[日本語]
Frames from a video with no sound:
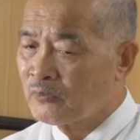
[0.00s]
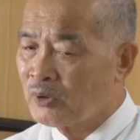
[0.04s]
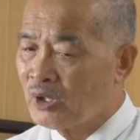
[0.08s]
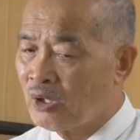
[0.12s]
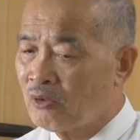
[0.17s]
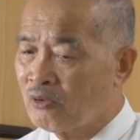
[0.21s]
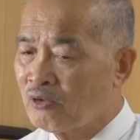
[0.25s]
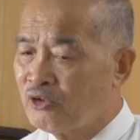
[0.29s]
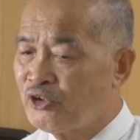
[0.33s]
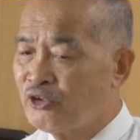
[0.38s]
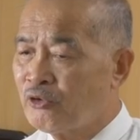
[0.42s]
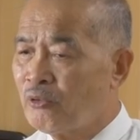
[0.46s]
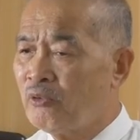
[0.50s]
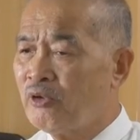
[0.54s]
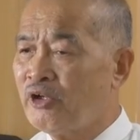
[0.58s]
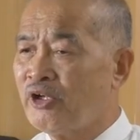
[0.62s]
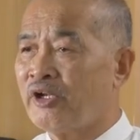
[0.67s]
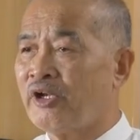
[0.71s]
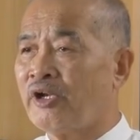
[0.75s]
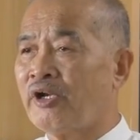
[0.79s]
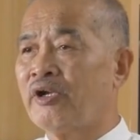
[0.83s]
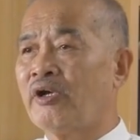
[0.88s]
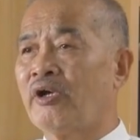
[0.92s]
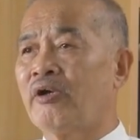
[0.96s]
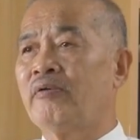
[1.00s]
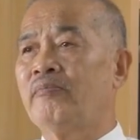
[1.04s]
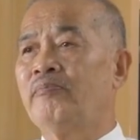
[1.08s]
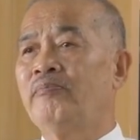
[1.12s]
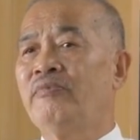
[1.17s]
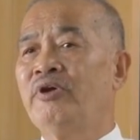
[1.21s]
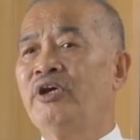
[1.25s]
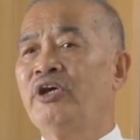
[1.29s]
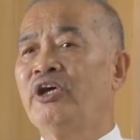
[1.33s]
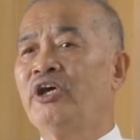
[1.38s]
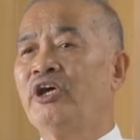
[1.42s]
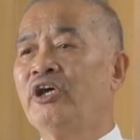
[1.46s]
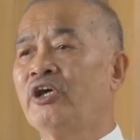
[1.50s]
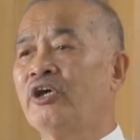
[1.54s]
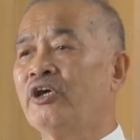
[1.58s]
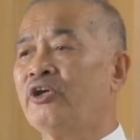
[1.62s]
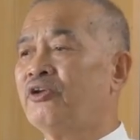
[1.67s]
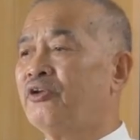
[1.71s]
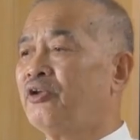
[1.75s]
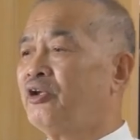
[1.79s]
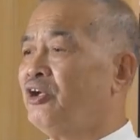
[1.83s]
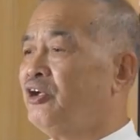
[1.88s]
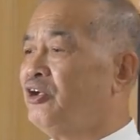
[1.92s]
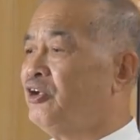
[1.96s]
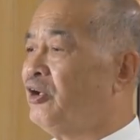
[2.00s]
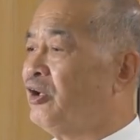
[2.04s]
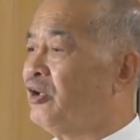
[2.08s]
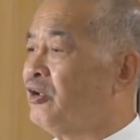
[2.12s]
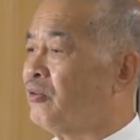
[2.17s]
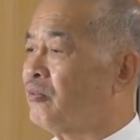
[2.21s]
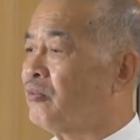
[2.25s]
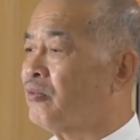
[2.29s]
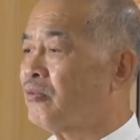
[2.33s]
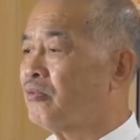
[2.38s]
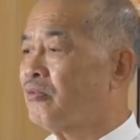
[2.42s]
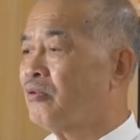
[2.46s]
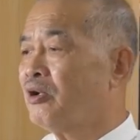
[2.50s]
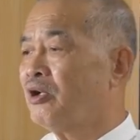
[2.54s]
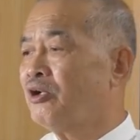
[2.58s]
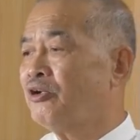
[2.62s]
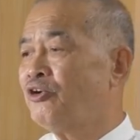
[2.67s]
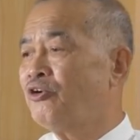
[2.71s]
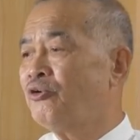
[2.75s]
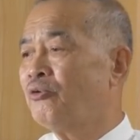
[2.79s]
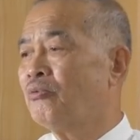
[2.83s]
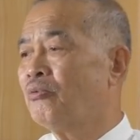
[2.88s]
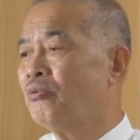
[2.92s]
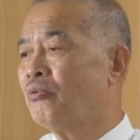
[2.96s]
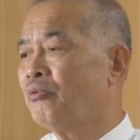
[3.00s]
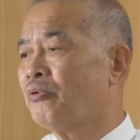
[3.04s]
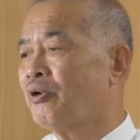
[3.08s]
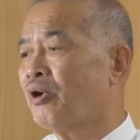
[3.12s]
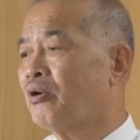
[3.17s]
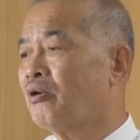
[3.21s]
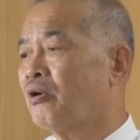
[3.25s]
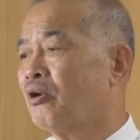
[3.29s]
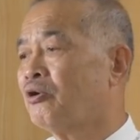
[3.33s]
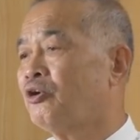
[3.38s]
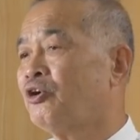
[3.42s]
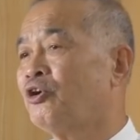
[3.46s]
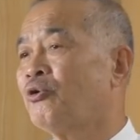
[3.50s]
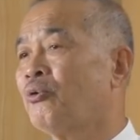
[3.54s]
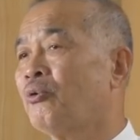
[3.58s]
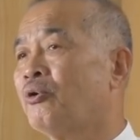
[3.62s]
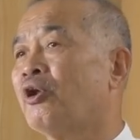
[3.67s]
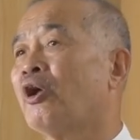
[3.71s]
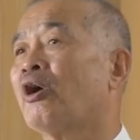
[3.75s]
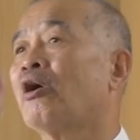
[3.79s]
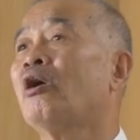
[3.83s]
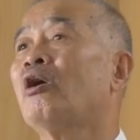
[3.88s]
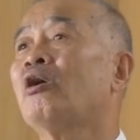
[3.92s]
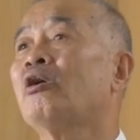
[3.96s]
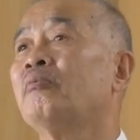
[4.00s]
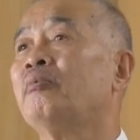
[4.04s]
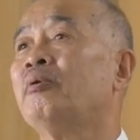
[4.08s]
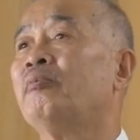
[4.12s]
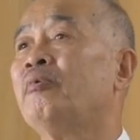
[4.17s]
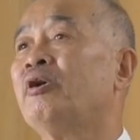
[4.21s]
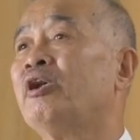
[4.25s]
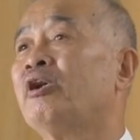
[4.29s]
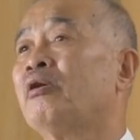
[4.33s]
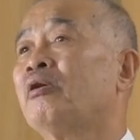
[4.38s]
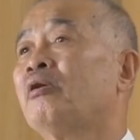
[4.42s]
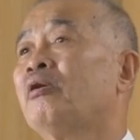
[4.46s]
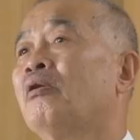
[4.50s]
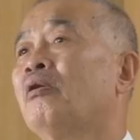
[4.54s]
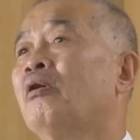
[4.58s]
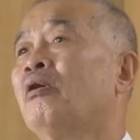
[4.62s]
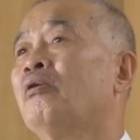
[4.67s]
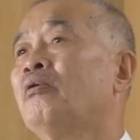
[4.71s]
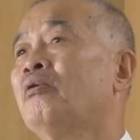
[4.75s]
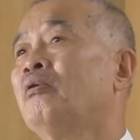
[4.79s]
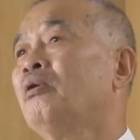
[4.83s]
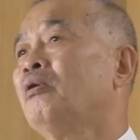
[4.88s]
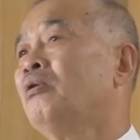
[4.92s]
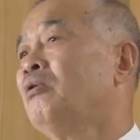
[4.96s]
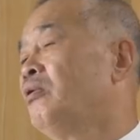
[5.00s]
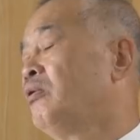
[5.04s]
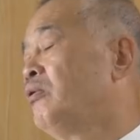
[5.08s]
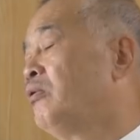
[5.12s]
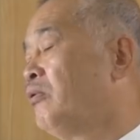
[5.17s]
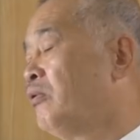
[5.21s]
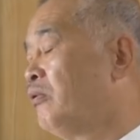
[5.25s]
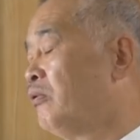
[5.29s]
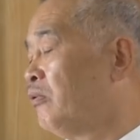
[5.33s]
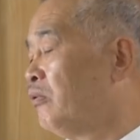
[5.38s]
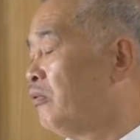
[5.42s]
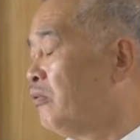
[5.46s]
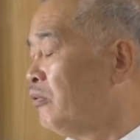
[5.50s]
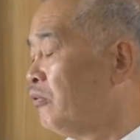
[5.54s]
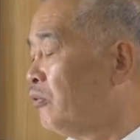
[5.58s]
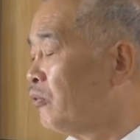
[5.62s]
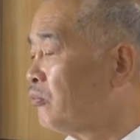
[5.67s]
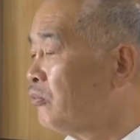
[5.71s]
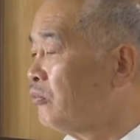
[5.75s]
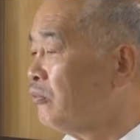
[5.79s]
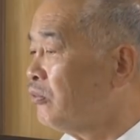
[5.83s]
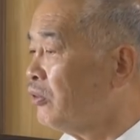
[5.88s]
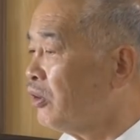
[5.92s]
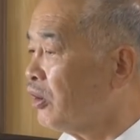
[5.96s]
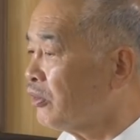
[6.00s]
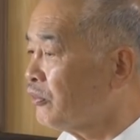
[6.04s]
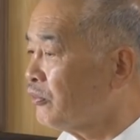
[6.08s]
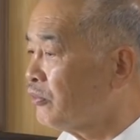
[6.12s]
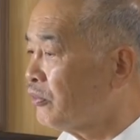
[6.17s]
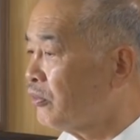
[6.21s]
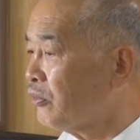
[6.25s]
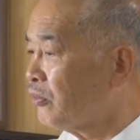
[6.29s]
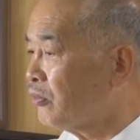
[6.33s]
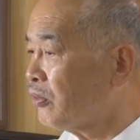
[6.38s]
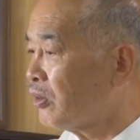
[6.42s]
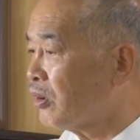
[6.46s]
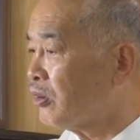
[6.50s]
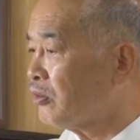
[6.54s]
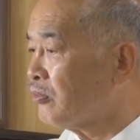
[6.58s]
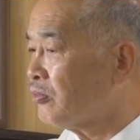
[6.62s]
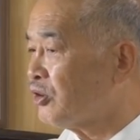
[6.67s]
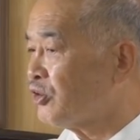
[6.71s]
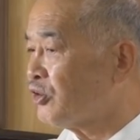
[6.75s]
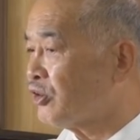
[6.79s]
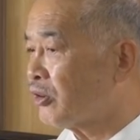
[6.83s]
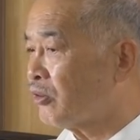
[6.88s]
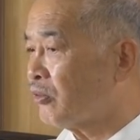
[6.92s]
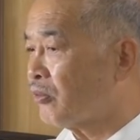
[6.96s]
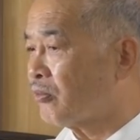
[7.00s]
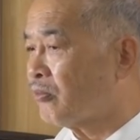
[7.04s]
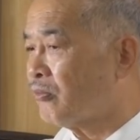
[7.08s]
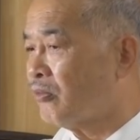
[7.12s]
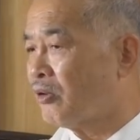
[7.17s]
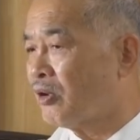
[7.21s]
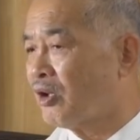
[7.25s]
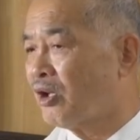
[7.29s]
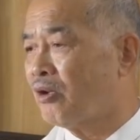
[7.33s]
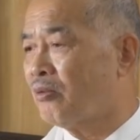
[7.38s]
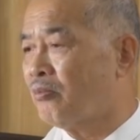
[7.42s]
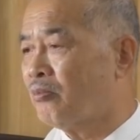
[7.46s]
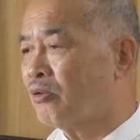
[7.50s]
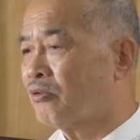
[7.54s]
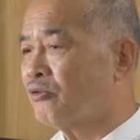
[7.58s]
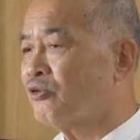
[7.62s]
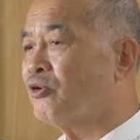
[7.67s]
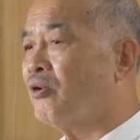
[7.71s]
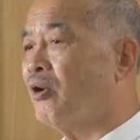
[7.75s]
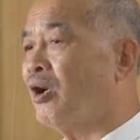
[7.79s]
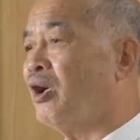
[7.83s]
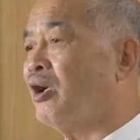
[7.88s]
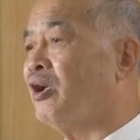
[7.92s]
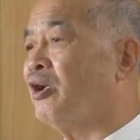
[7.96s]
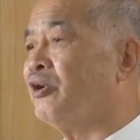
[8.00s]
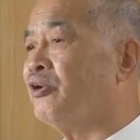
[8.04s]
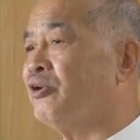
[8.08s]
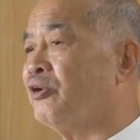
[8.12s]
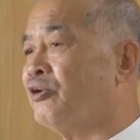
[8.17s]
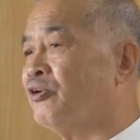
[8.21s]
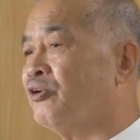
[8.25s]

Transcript: あの一人でね右切って左この練習をなんか一人で鏡見ながらよくやっておられましたけどこれがものすごい速いんで